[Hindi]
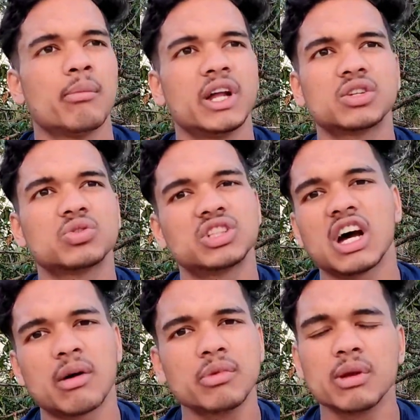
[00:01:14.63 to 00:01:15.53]
मैंने
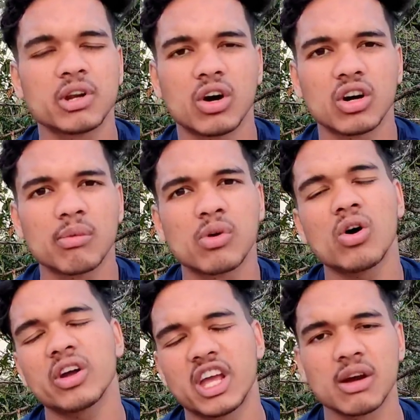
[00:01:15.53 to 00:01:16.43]
सोचा अब नहीं बनाऊंगा
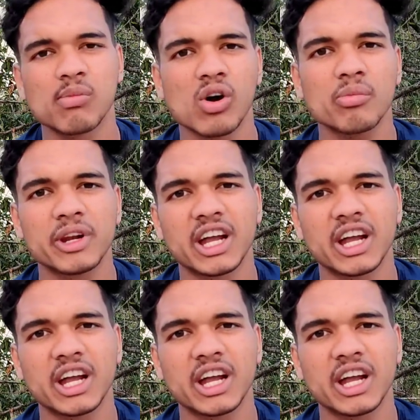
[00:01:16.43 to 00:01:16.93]
ब्लॉग एक ब्लॉग